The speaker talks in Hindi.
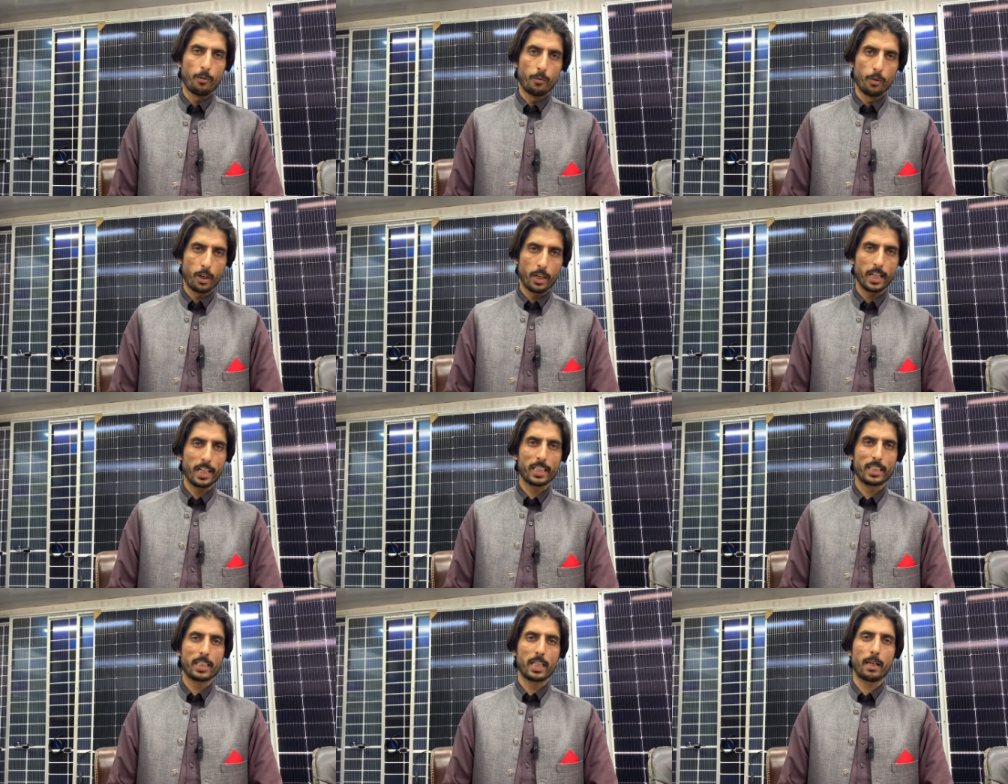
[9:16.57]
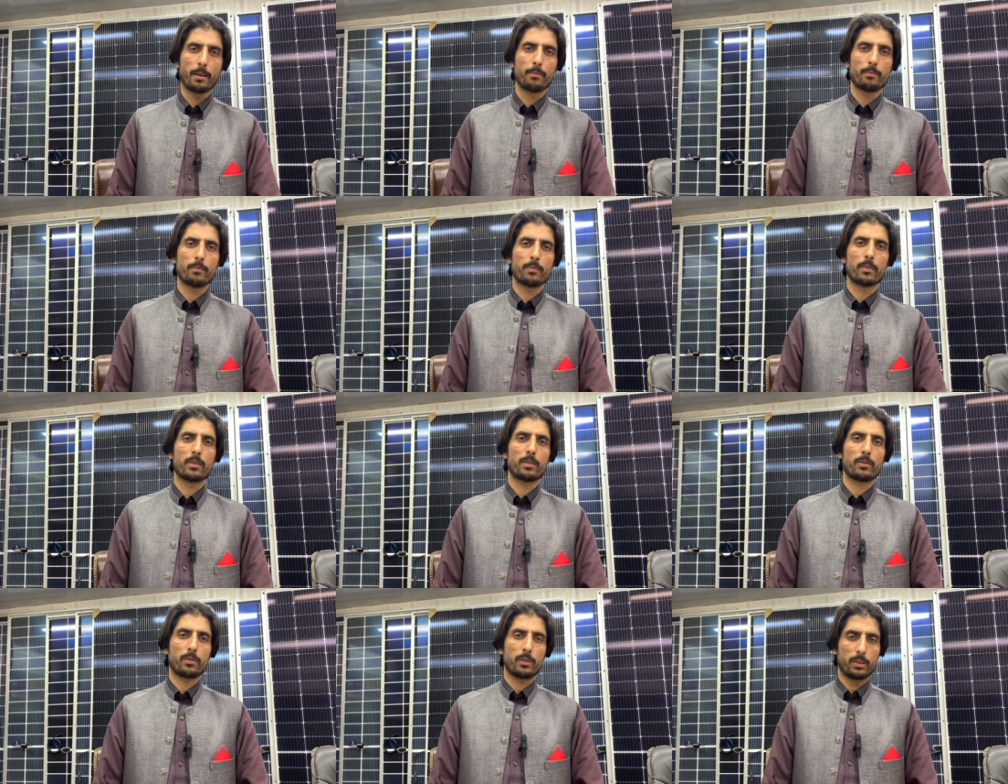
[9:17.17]
वो इस टाइम
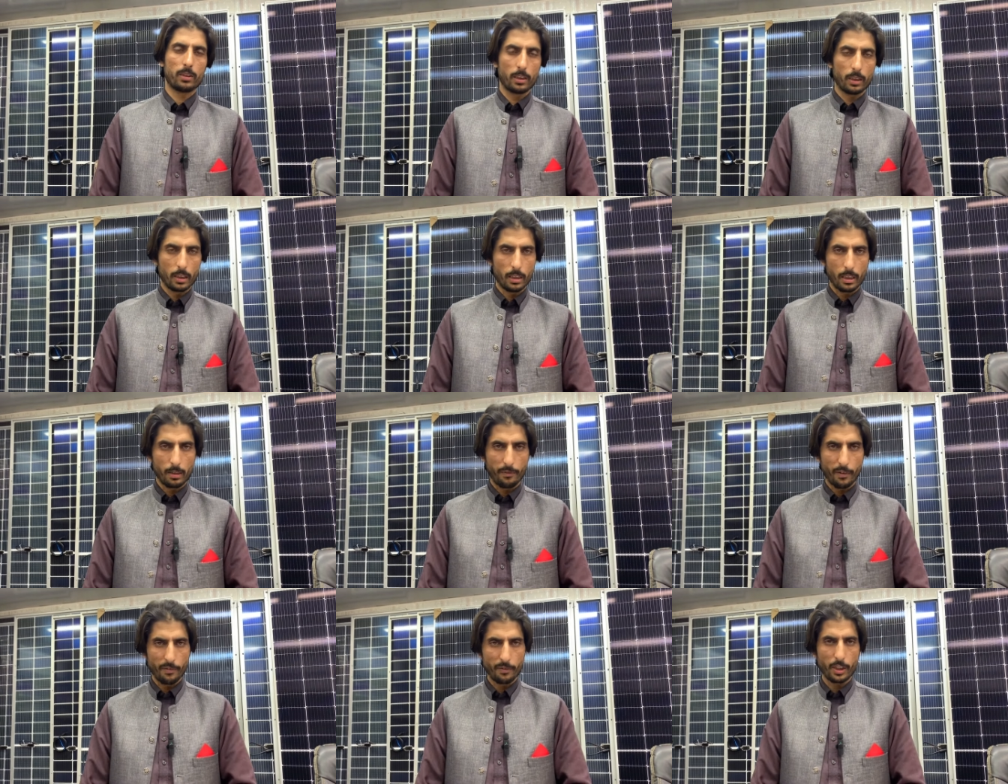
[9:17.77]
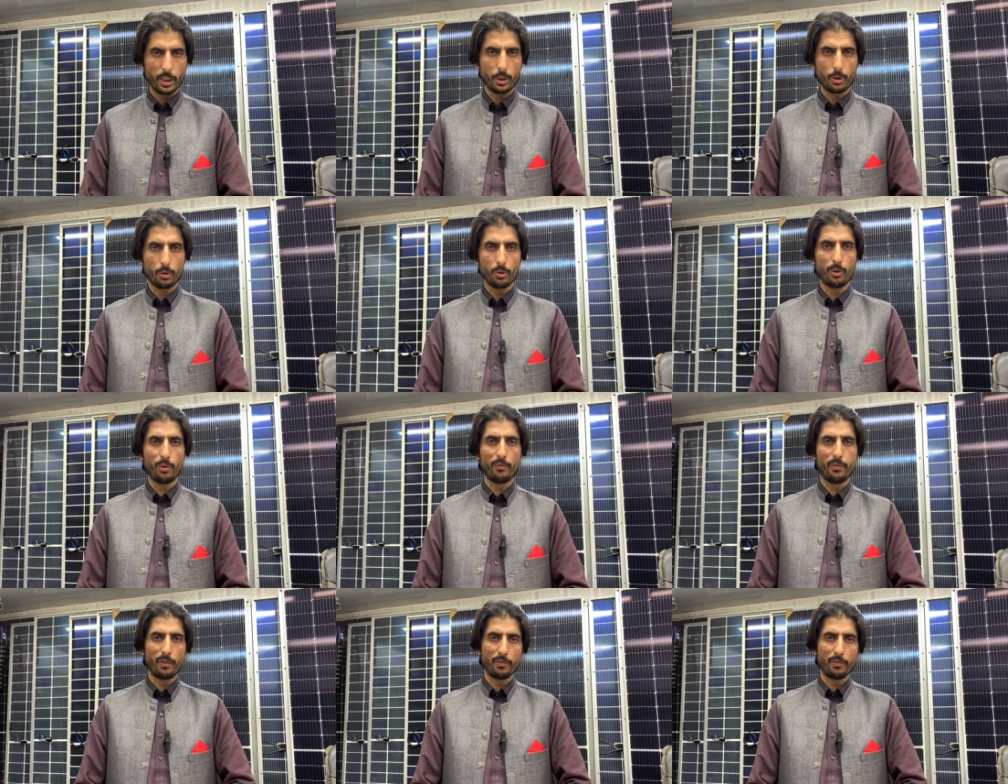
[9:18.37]
फिफ्टी टू